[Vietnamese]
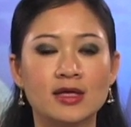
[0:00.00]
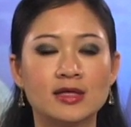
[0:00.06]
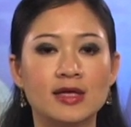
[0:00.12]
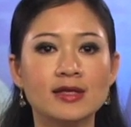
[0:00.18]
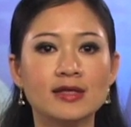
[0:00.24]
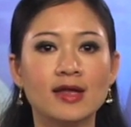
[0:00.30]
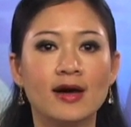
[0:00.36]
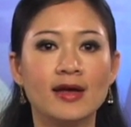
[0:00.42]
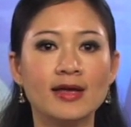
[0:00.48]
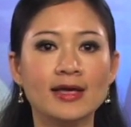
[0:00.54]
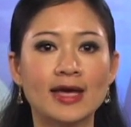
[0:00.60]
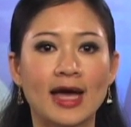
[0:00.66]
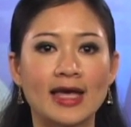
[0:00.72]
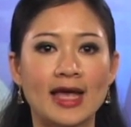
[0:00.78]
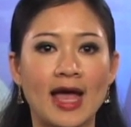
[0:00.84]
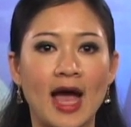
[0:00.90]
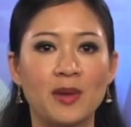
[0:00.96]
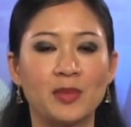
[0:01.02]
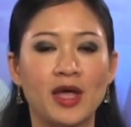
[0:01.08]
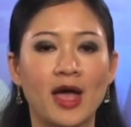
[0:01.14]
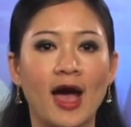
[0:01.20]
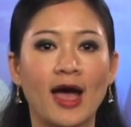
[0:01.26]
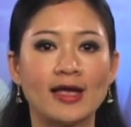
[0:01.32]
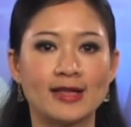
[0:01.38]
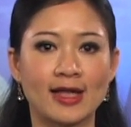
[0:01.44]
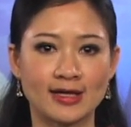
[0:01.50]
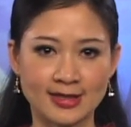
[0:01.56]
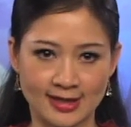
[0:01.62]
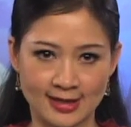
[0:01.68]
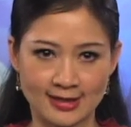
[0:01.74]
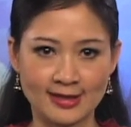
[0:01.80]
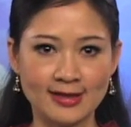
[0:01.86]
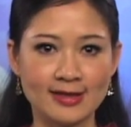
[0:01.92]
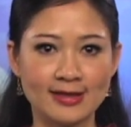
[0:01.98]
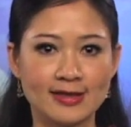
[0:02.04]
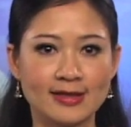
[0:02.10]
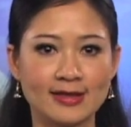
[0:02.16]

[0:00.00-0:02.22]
tính tới ngày 22 tháng 9.